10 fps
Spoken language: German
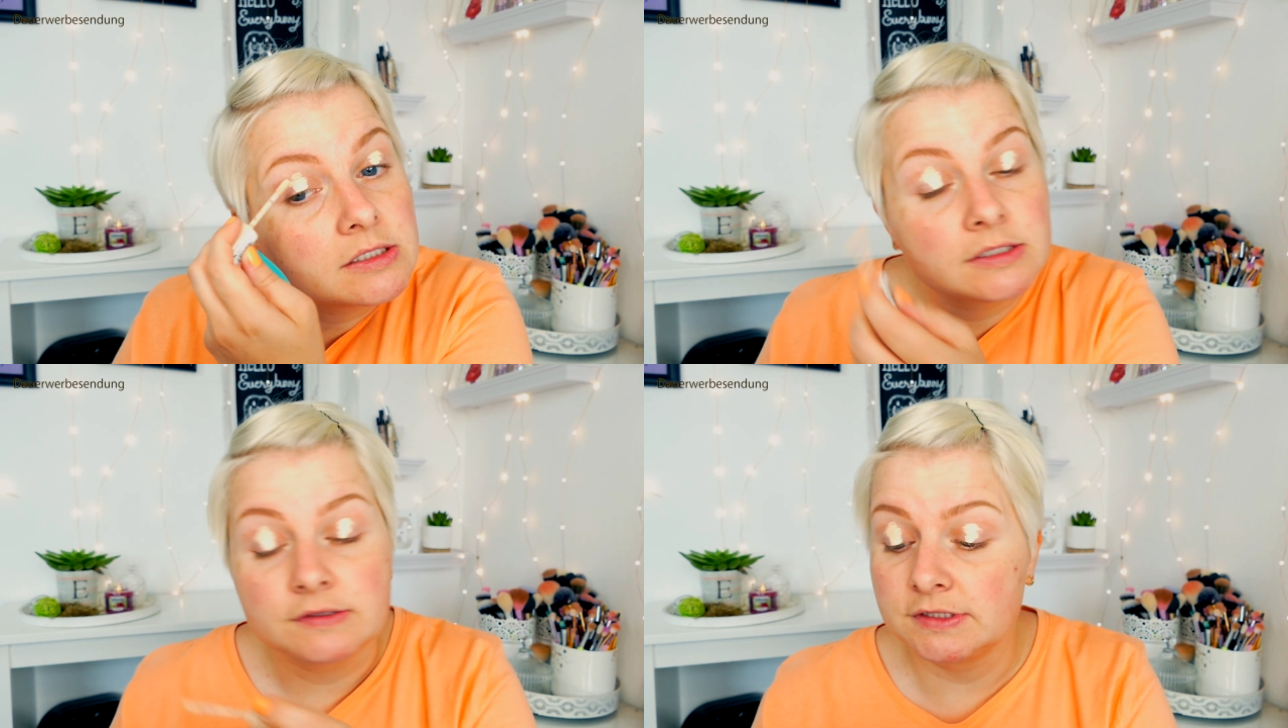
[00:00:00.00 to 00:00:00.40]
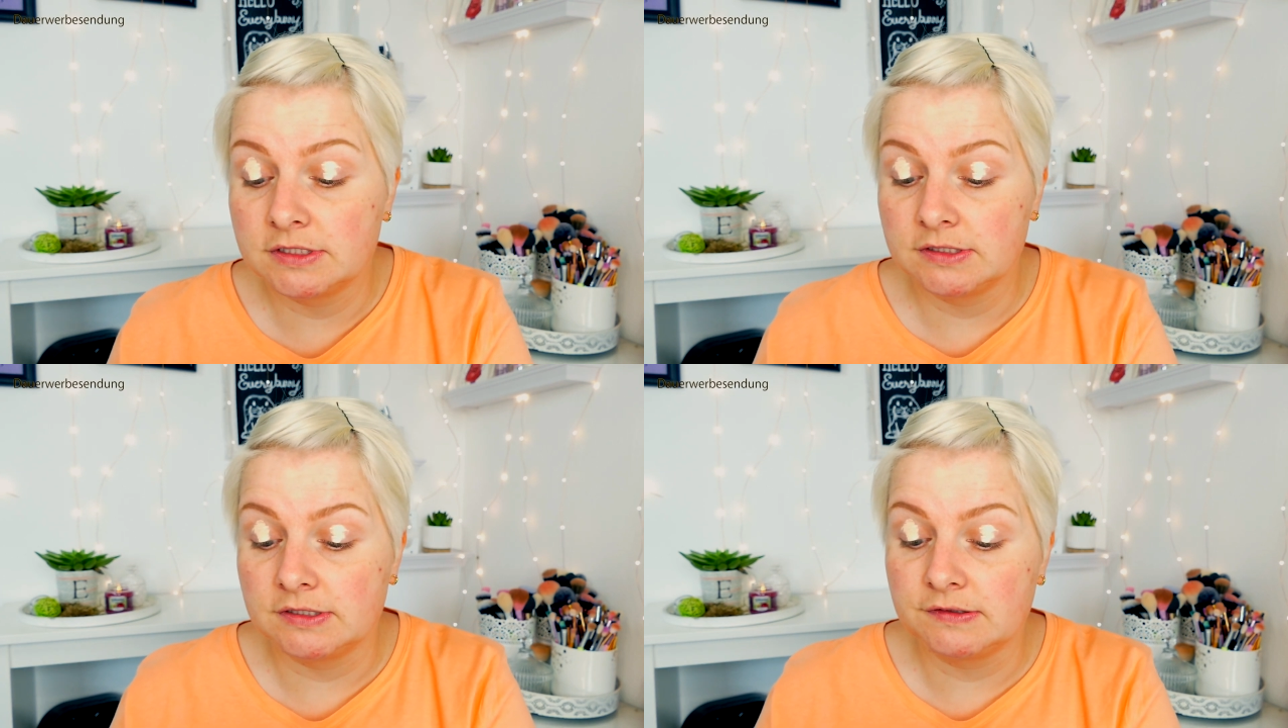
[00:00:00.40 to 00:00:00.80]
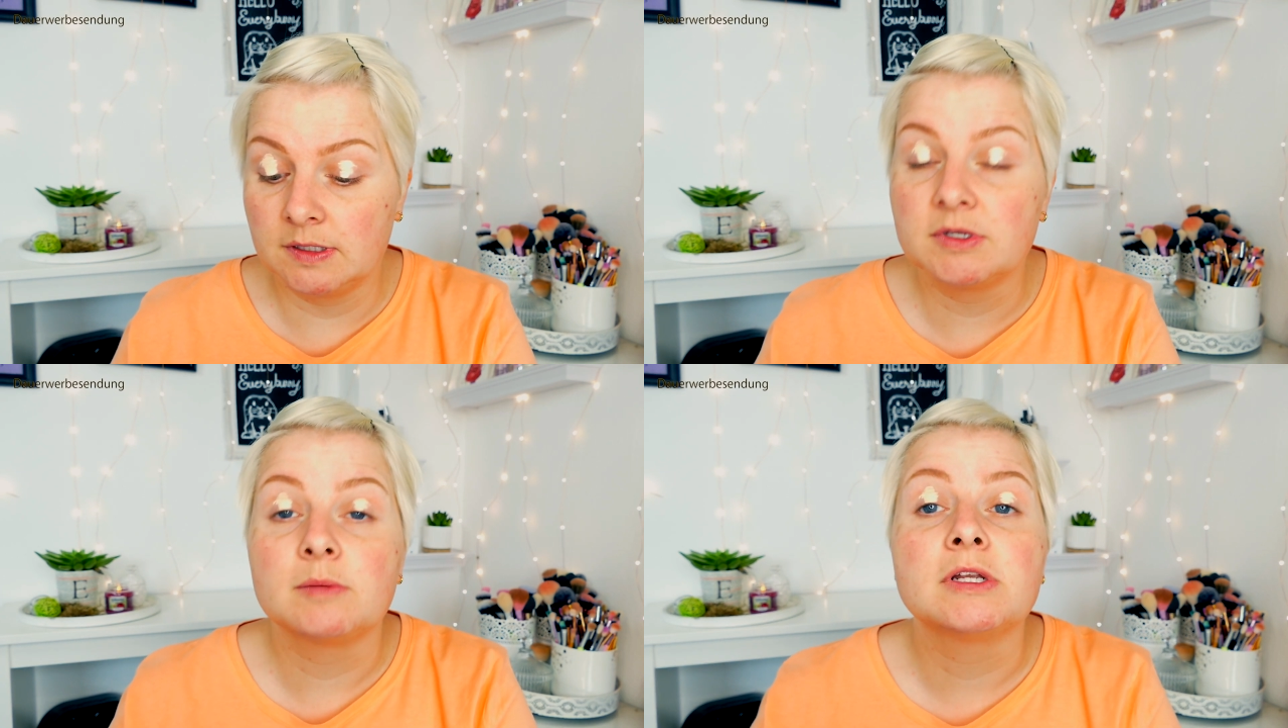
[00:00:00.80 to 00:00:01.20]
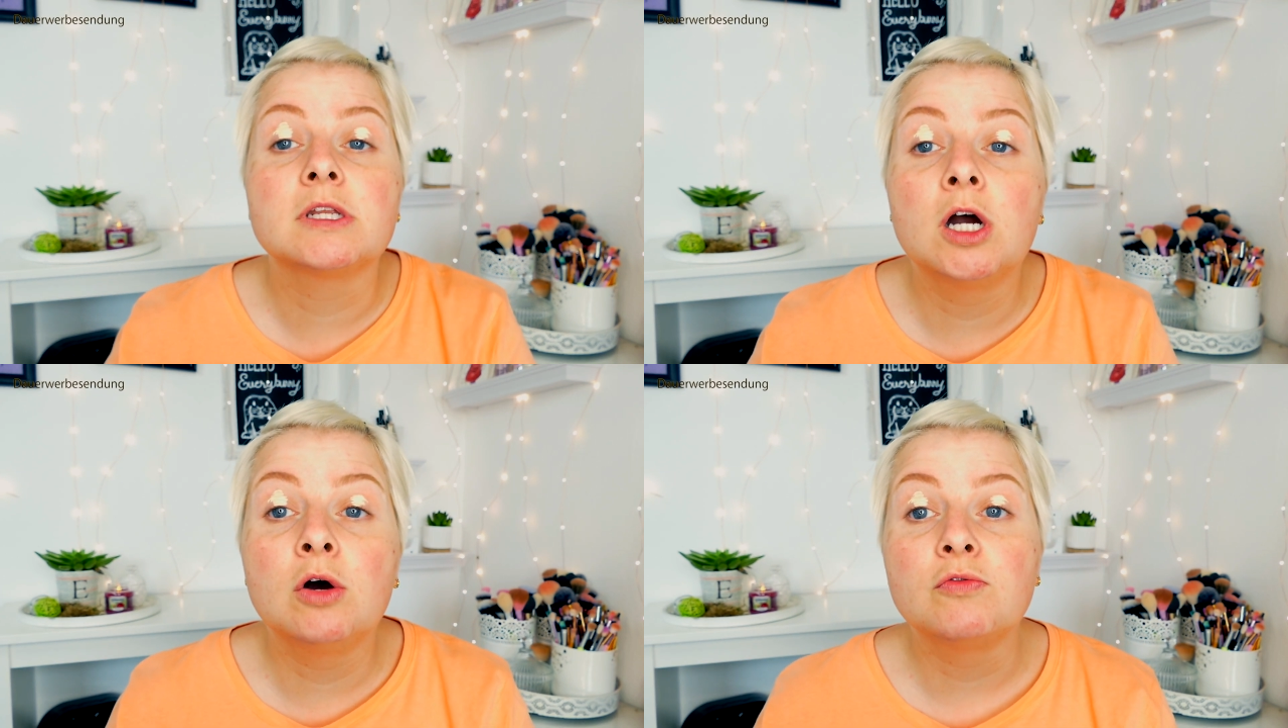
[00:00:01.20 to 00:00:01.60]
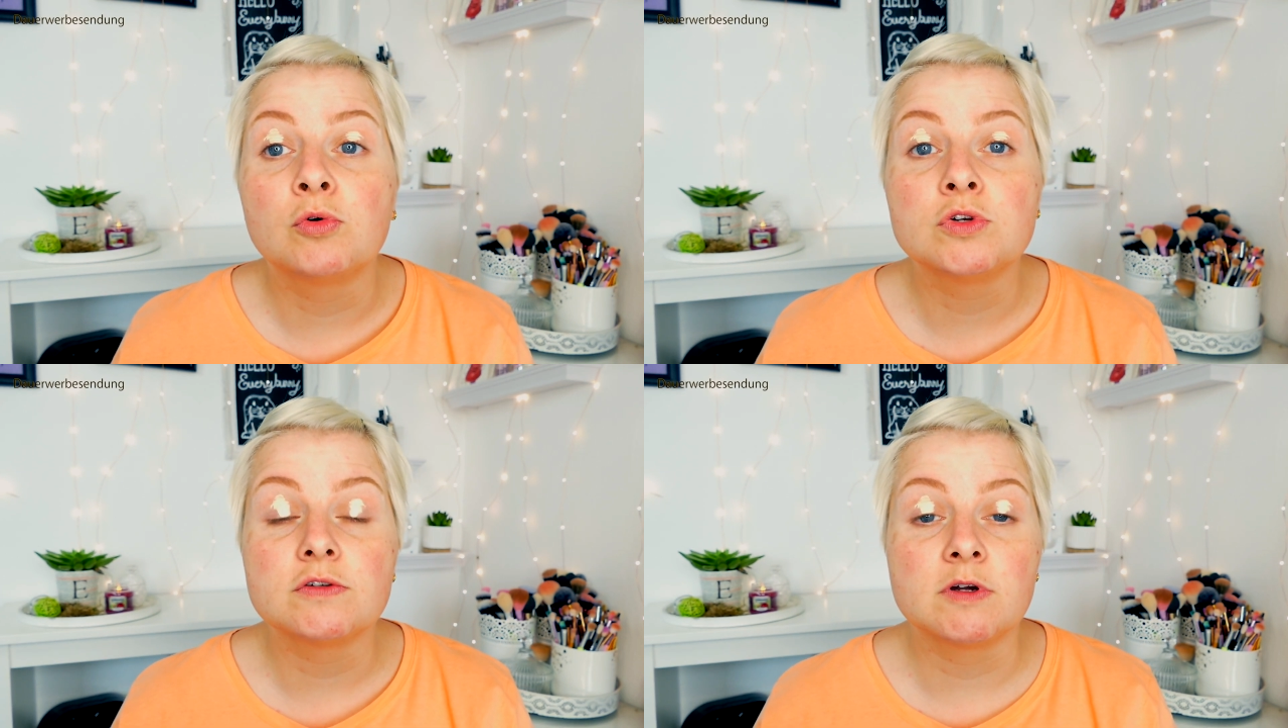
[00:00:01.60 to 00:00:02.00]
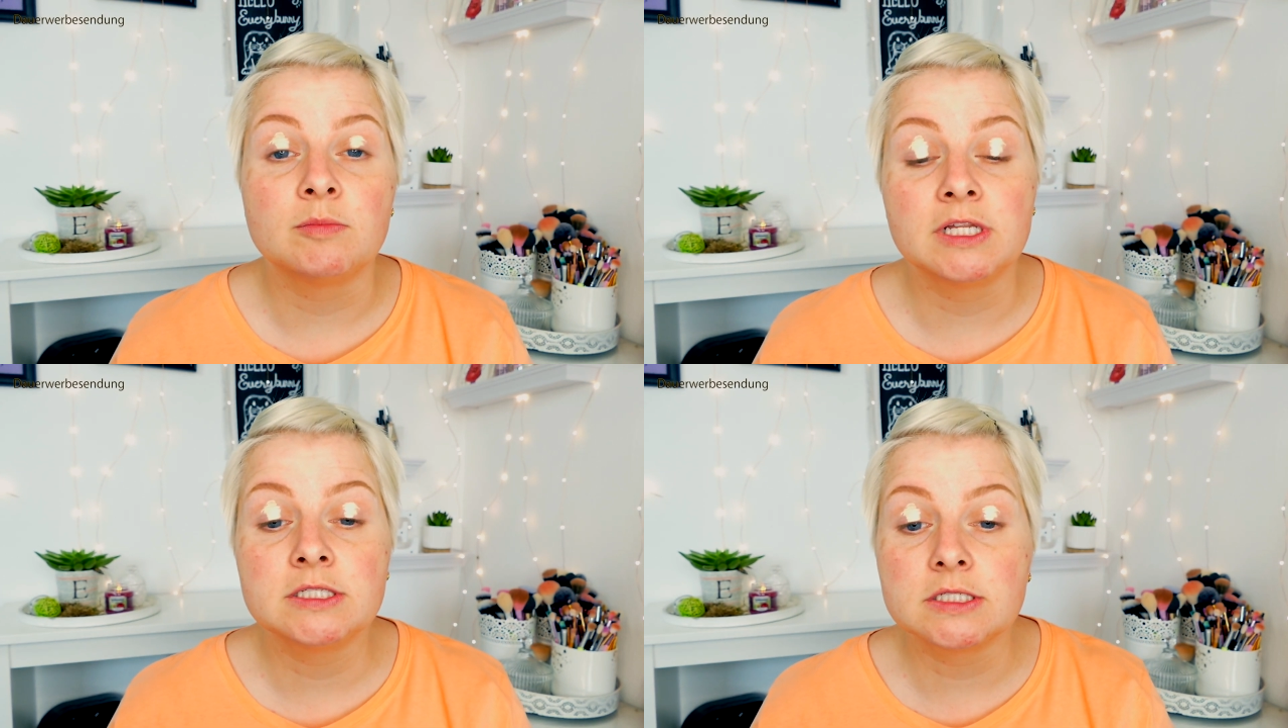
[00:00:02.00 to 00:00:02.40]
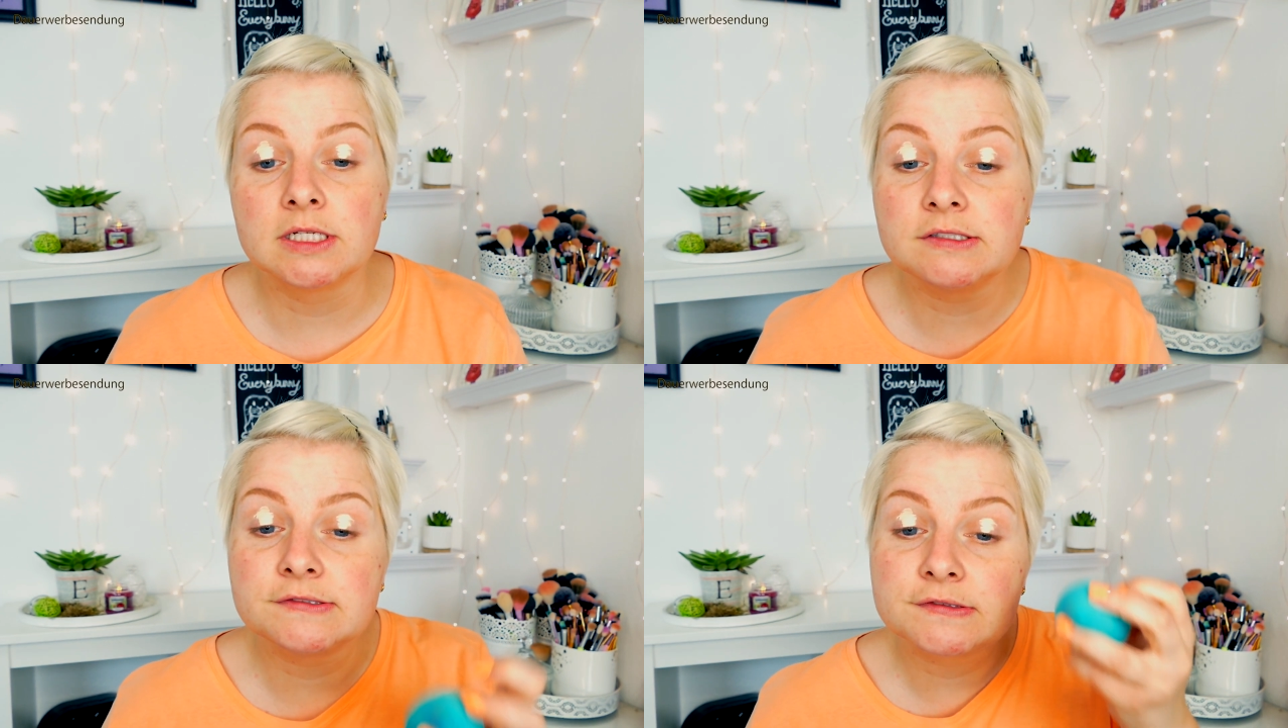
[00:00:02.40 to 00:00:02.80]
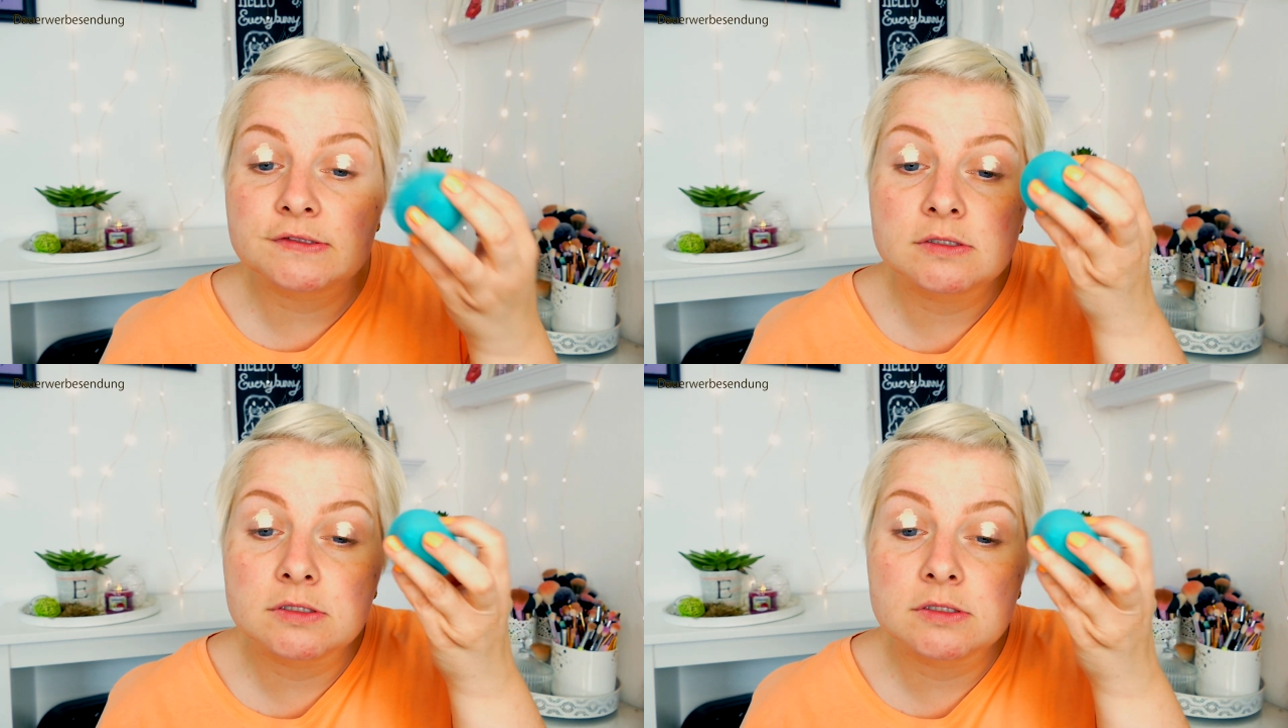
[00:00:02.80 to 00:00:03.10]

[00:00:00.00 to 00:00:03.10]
Ihr seht, das gebe ich mal drauf und verblende das.